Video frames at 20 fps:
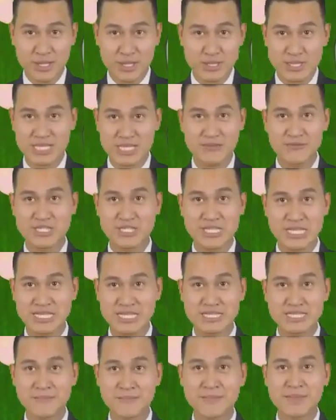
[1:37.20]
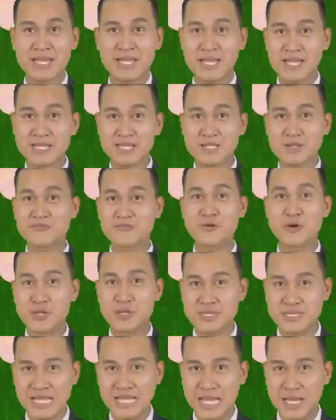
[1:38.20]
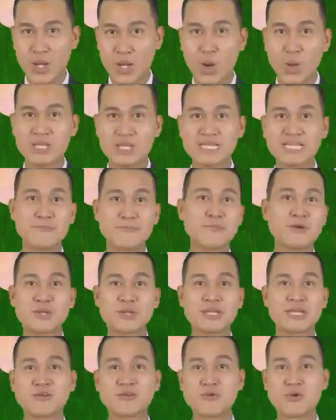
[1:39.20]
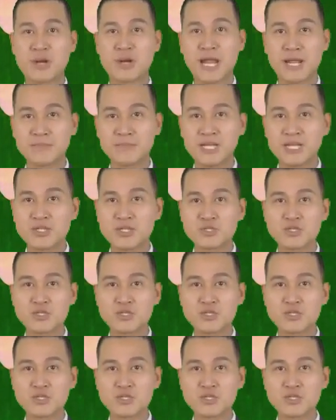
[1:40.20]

Cornelia Scheel liiert. Helder von Sinnen,